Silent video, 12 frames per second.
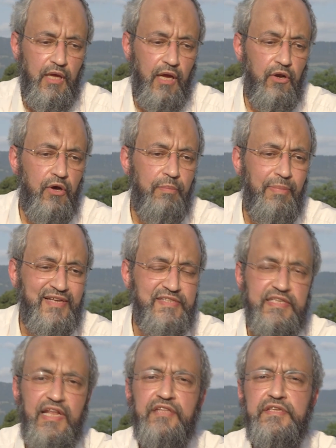Alors,
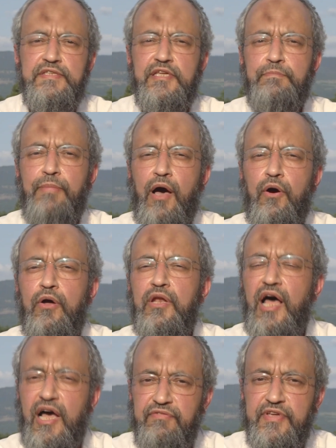parce qu'il a dit cette
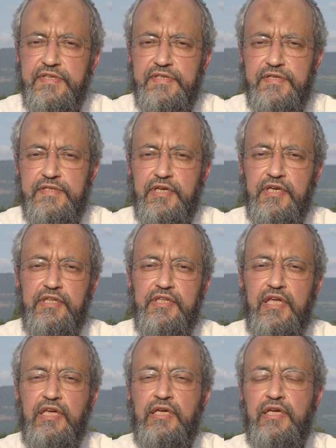parole avec
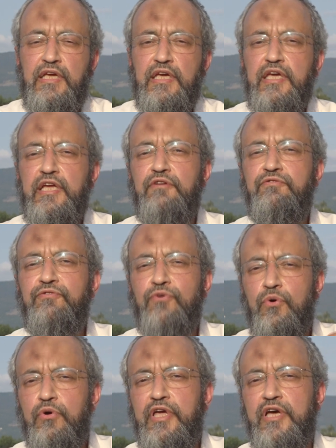sincérité, il
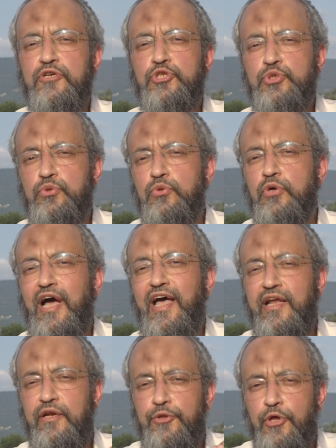faut qu'un jour
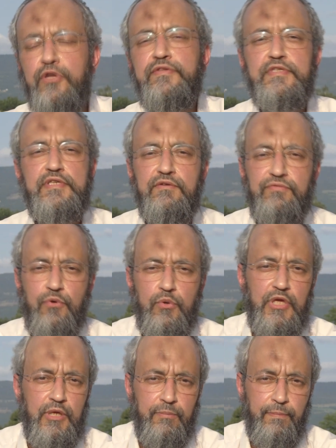elle donne ses
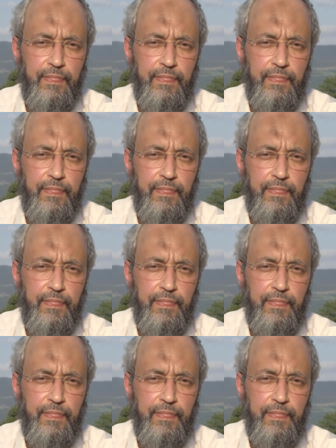fruits,